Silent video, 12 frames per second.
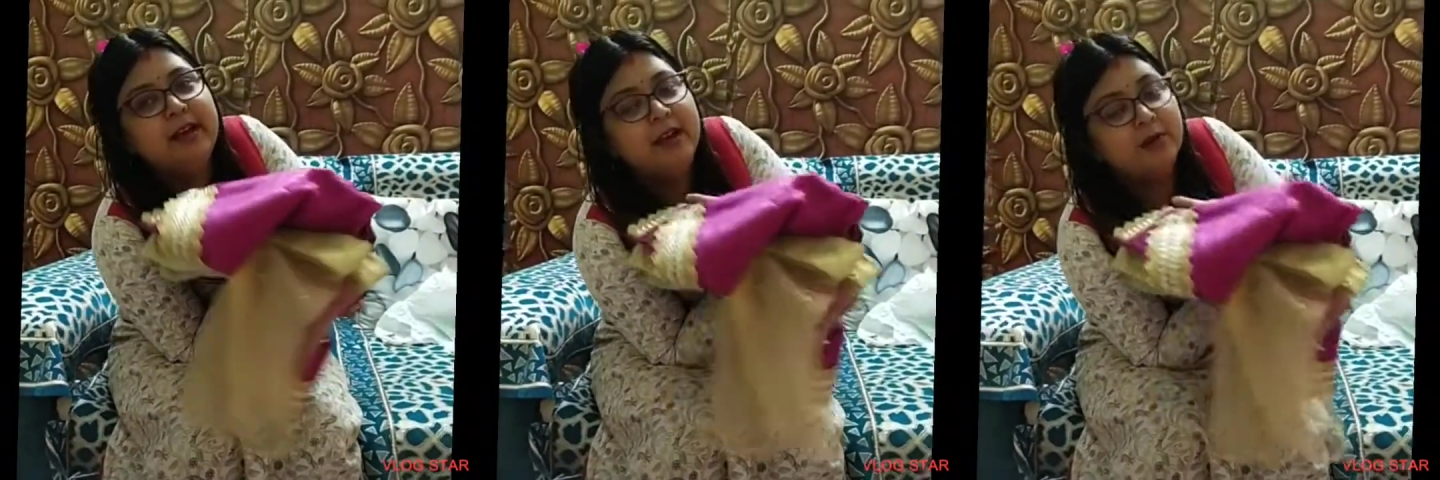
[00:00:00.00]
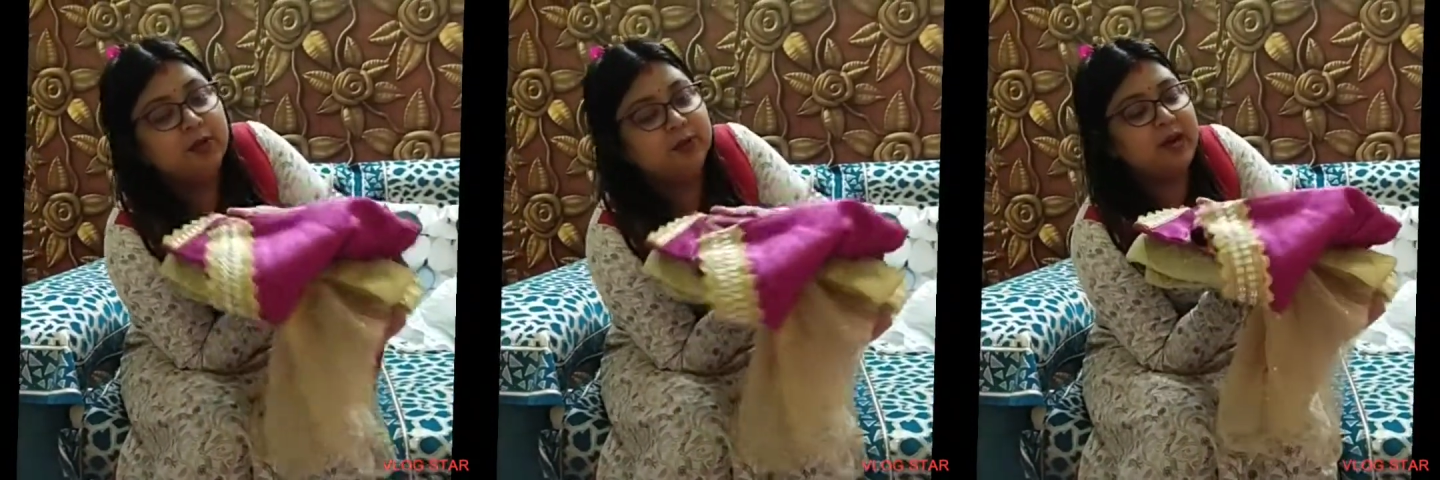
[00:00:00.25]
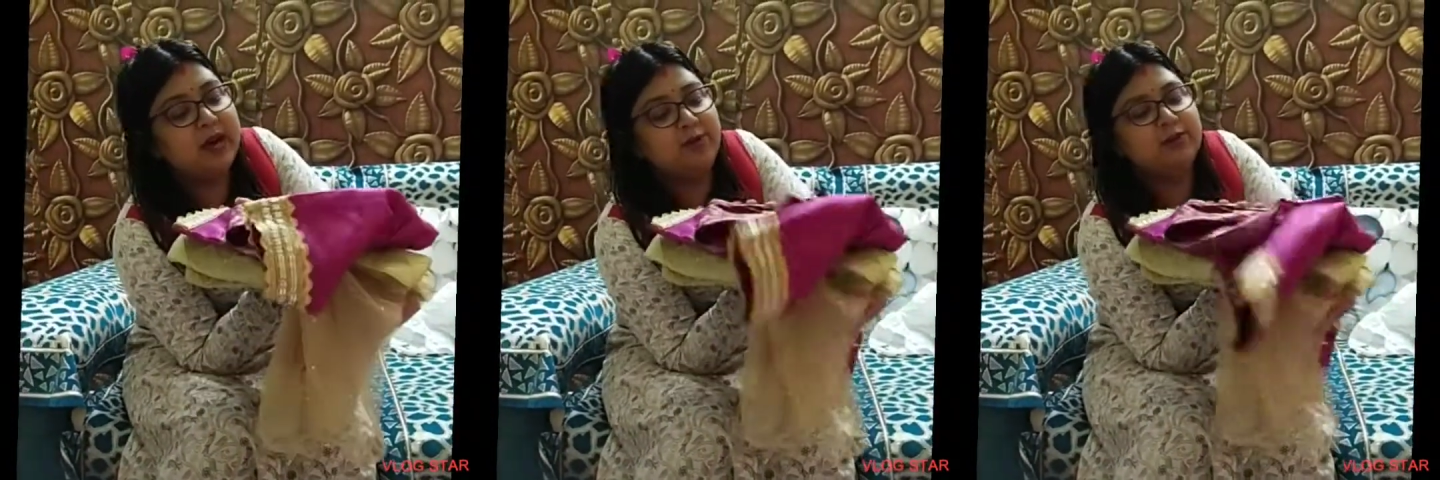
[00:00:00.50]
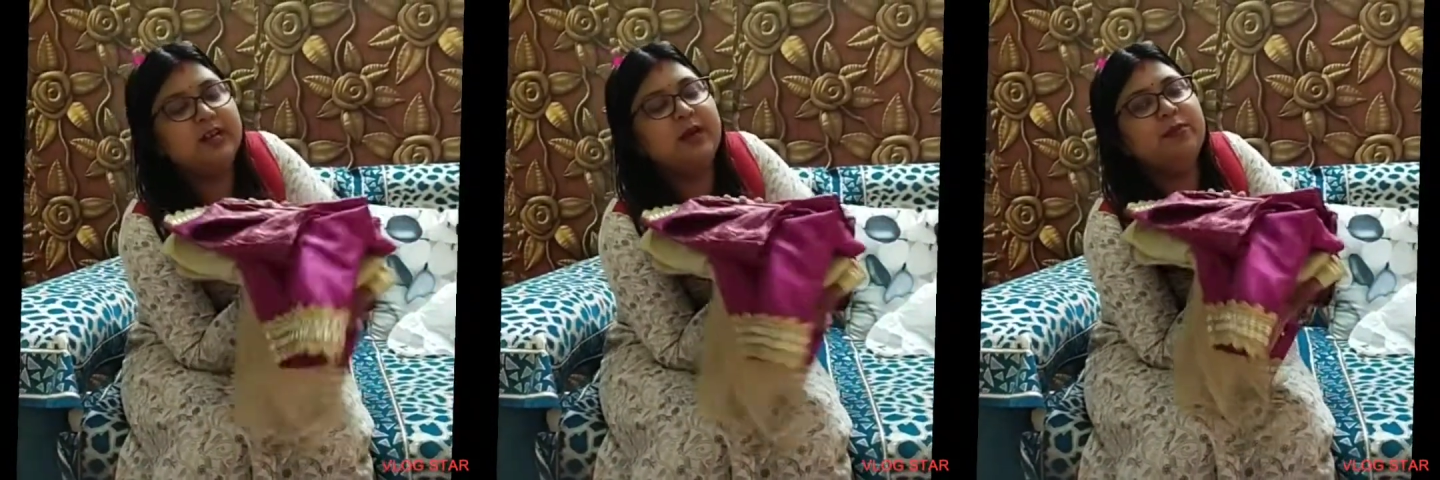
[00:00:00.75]
कुछ ब्लाउज
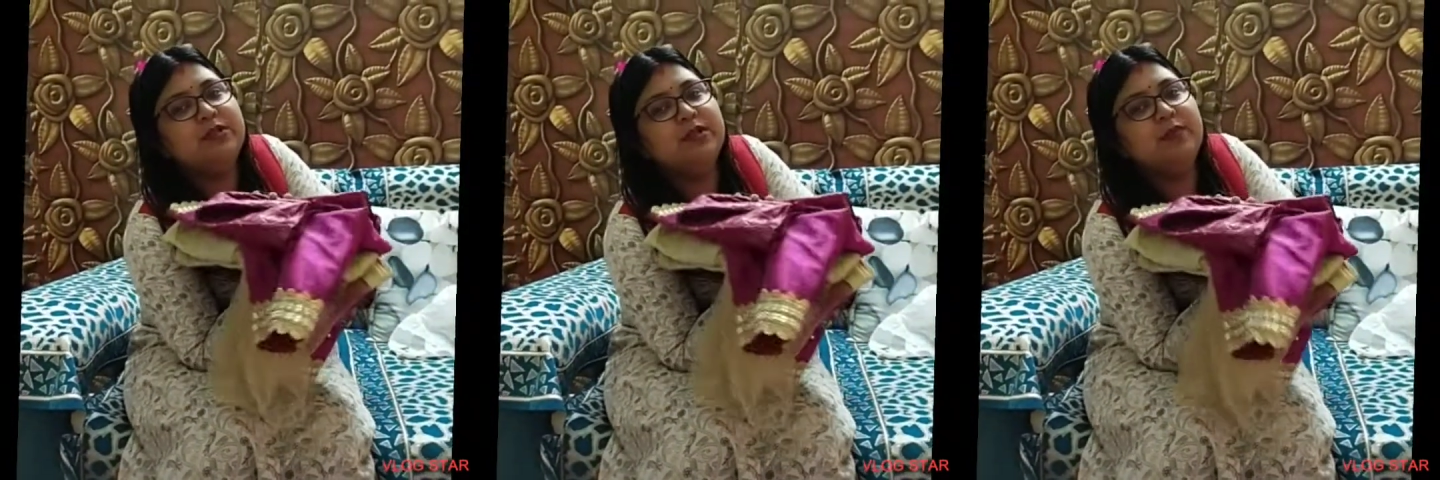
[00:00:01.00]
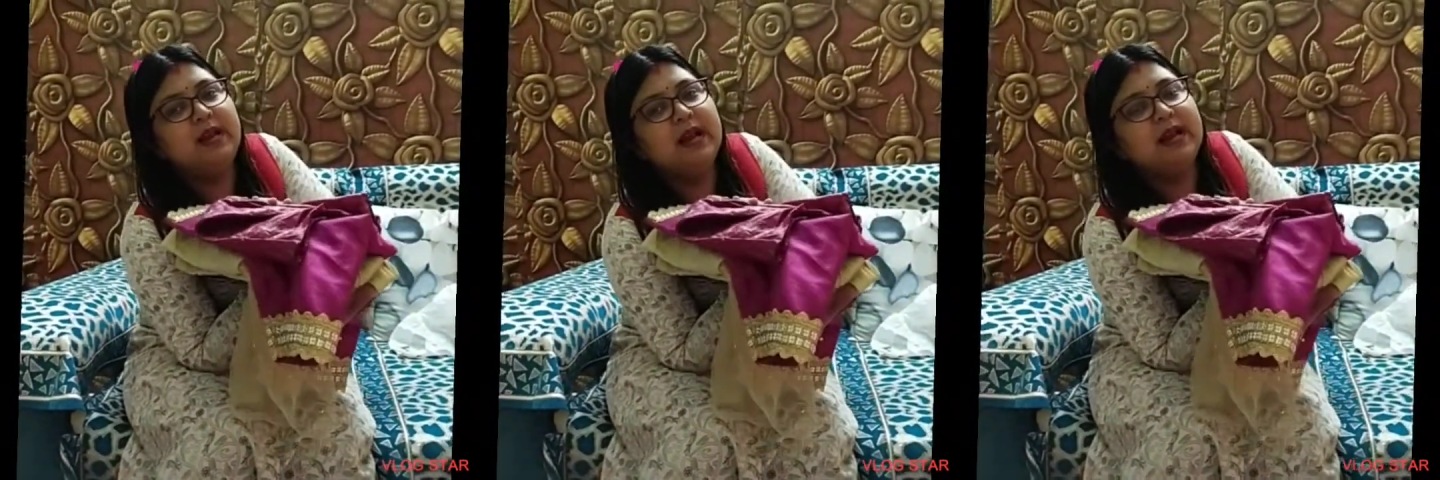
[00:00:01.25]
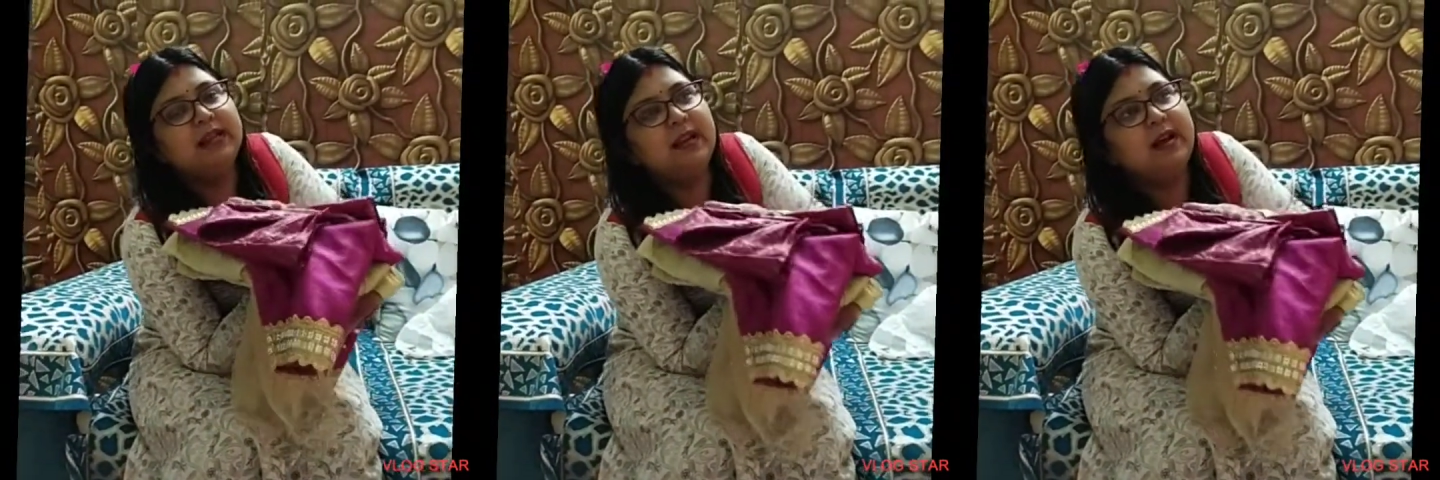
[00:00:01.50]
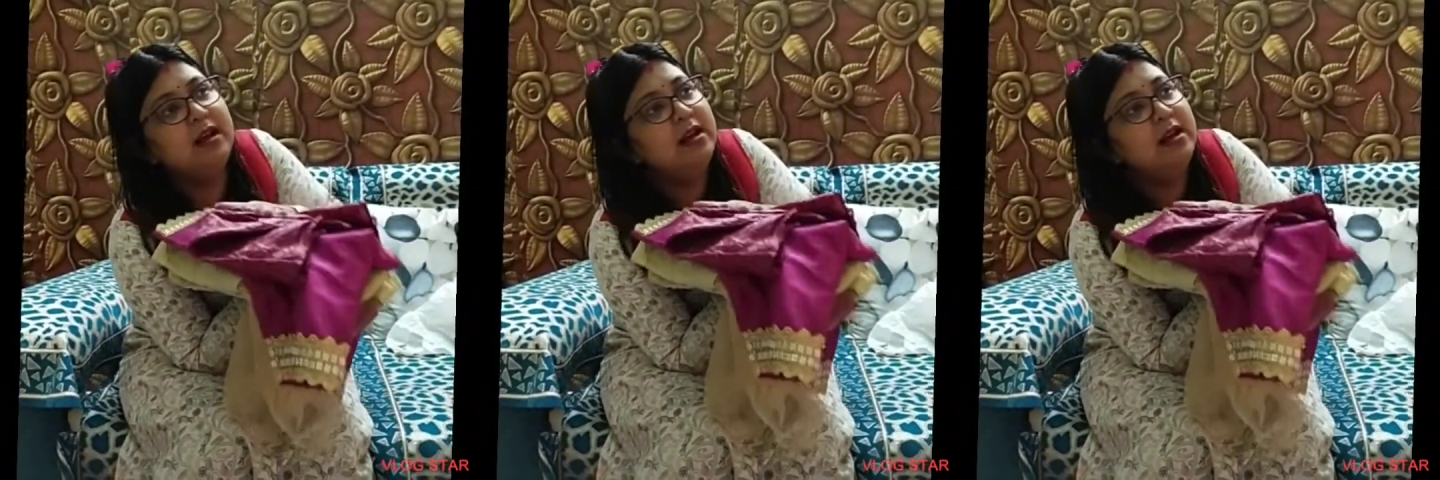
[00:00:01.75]
का मुझे मिला था